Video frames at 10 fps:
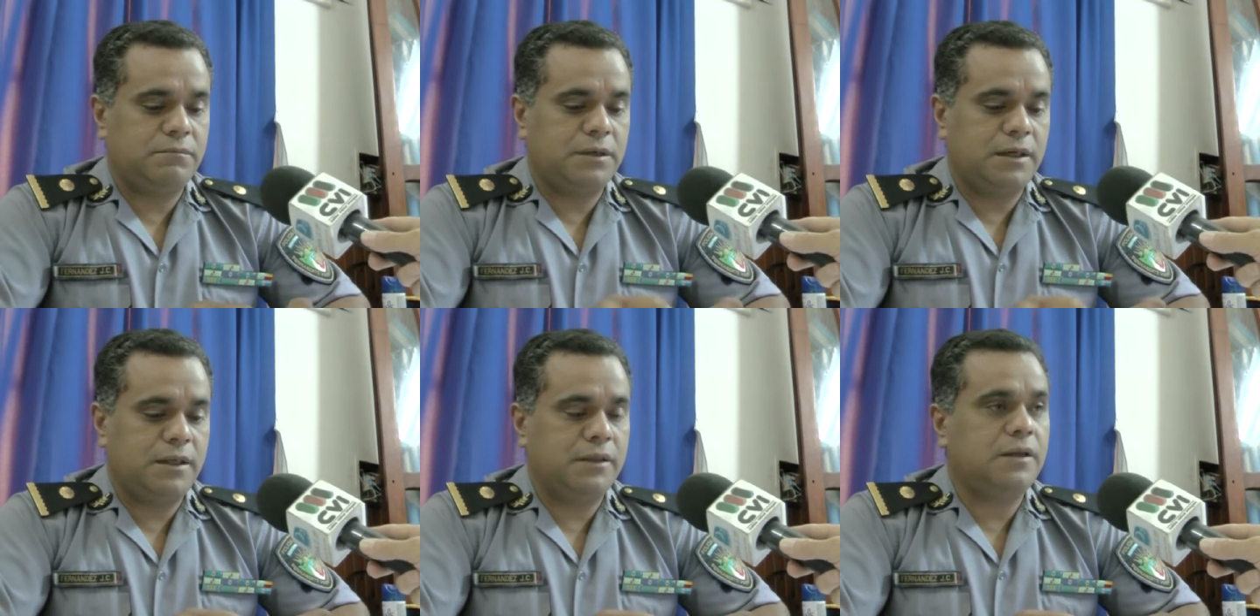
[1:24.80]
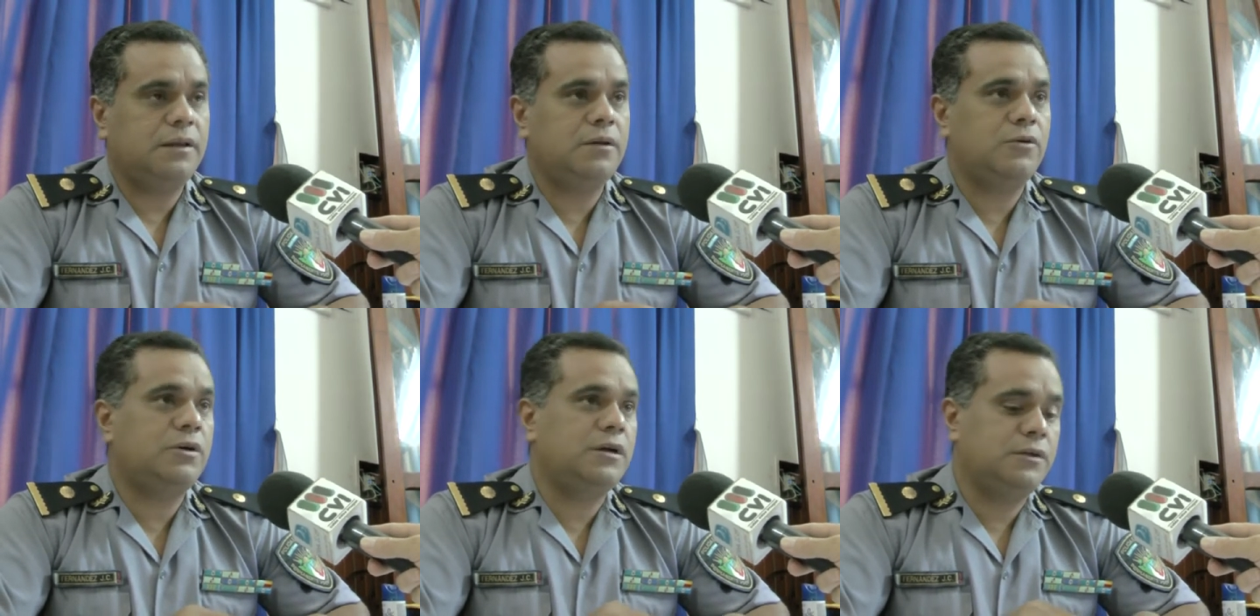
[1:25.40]
que detenía
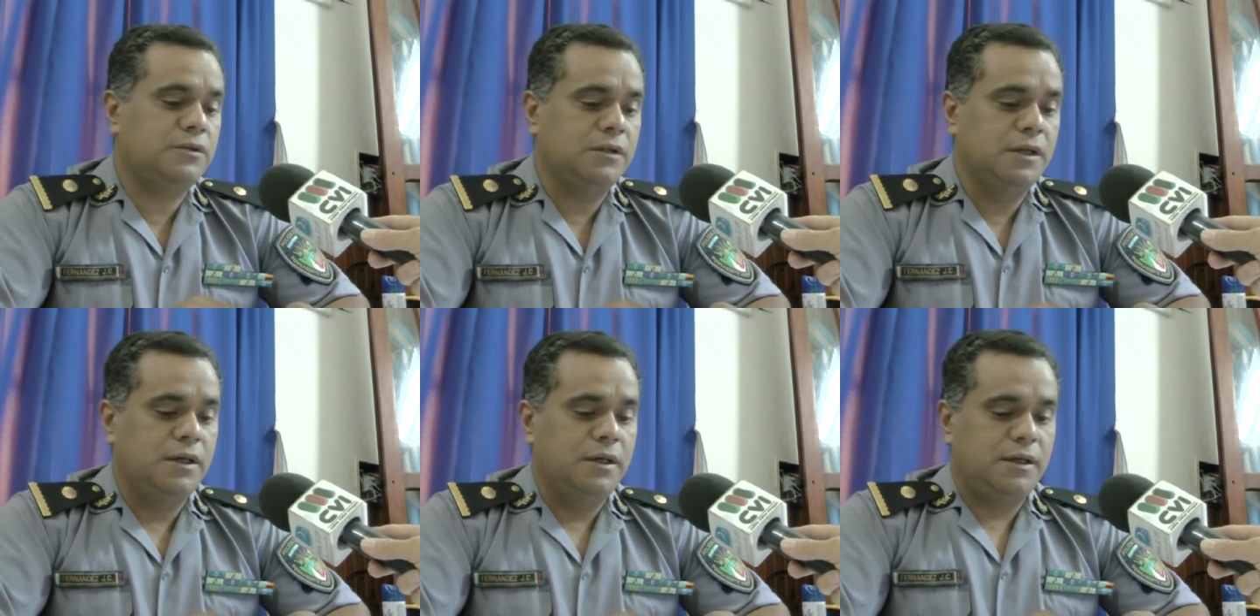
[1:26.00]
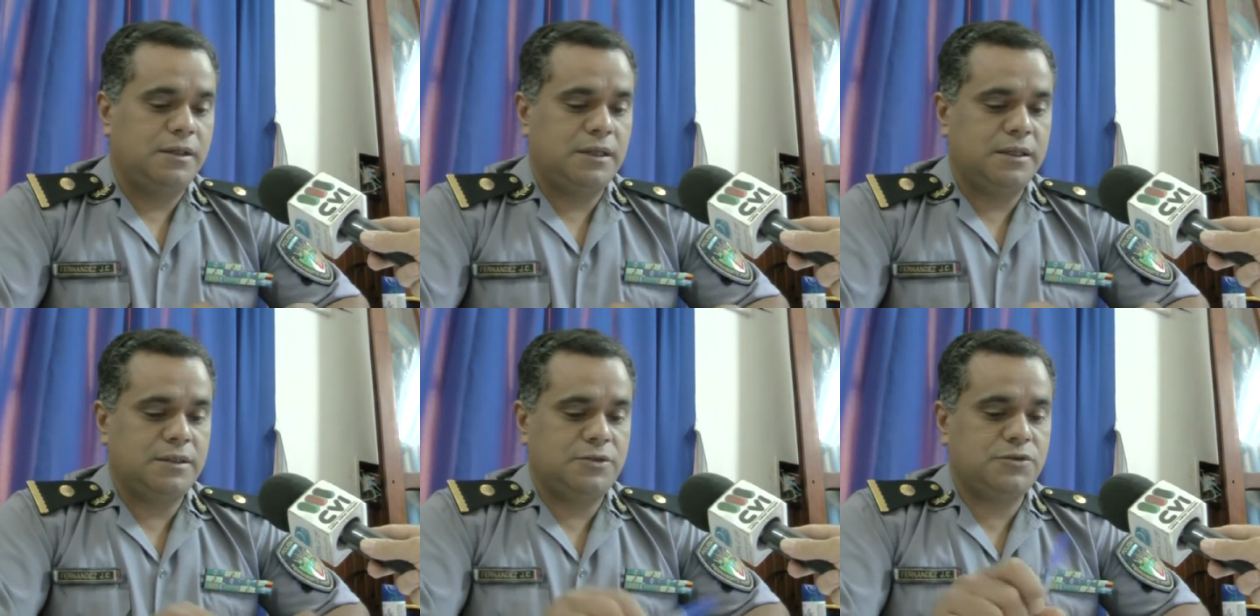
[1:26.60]
alojado en
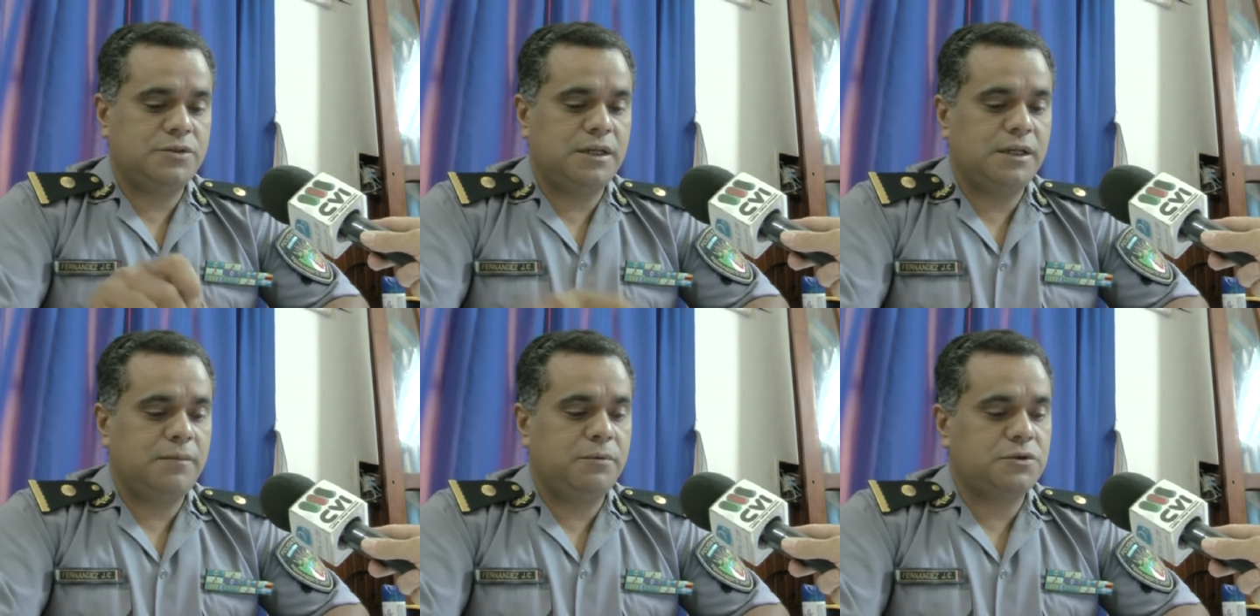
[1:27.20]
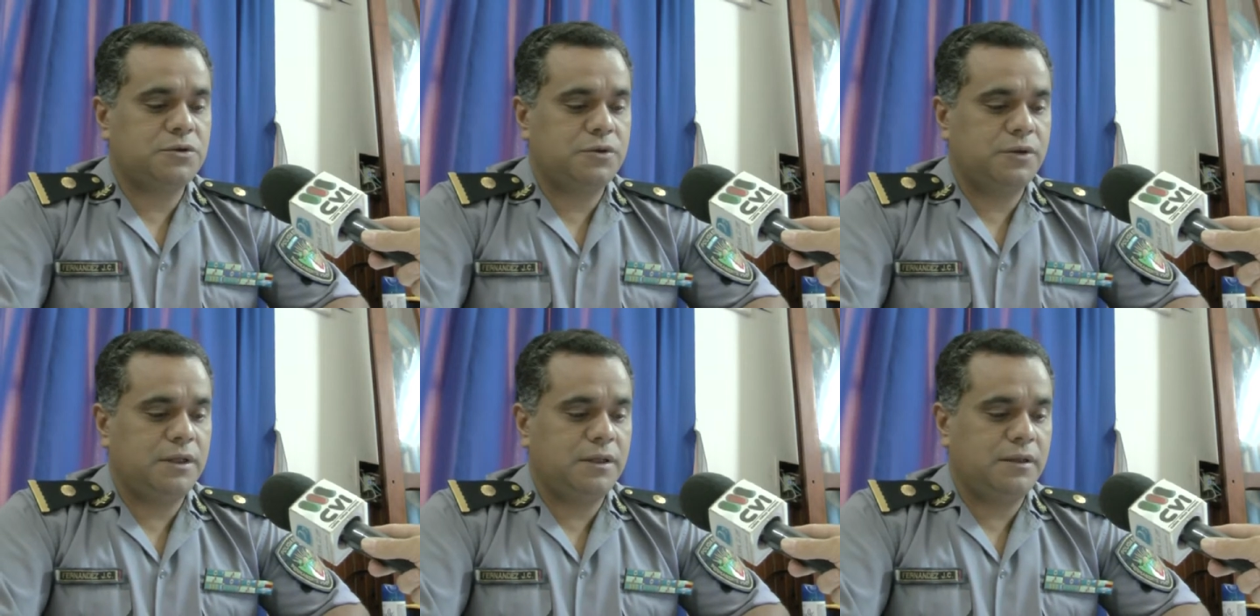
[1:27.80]
la sección celda la
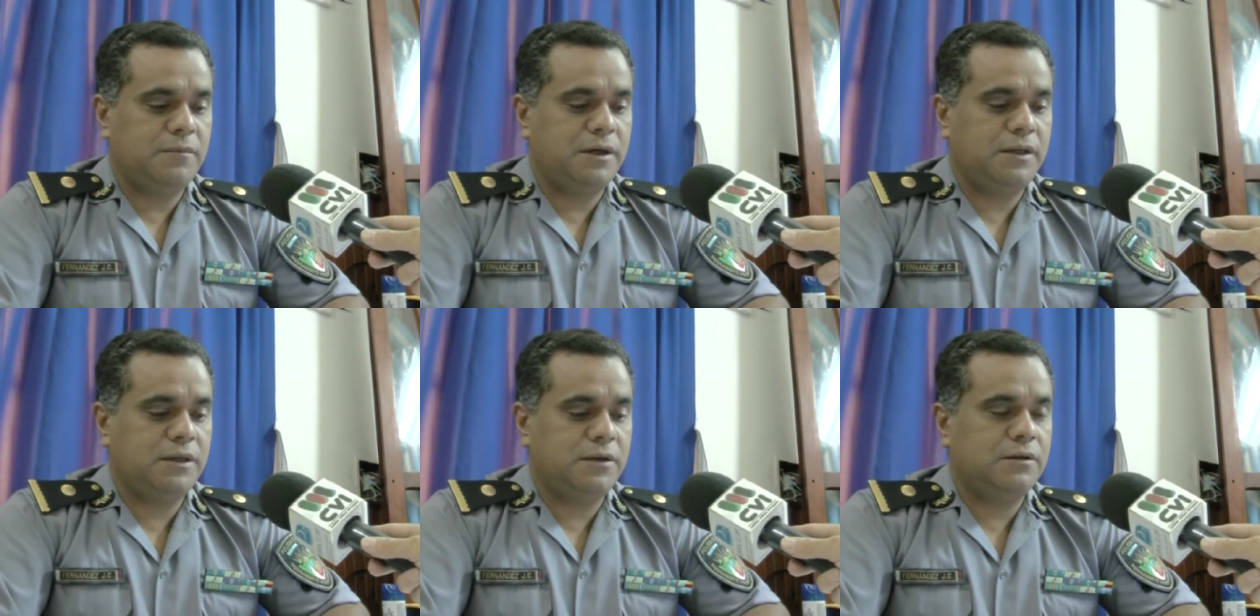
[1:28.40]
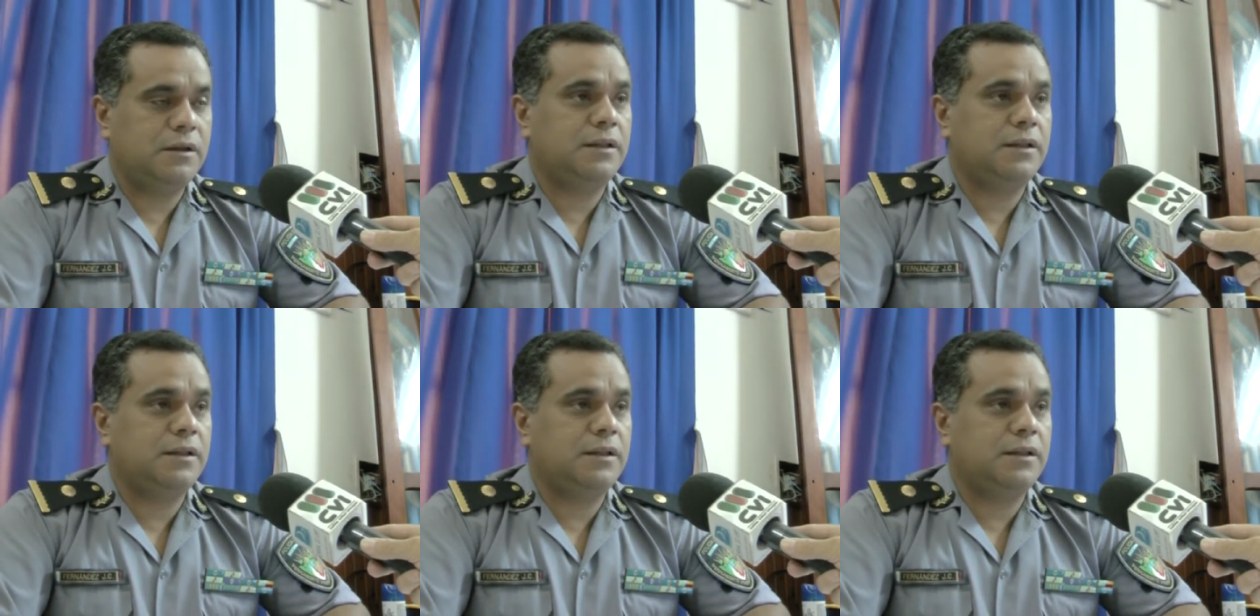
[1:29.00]
disposición del magistrado.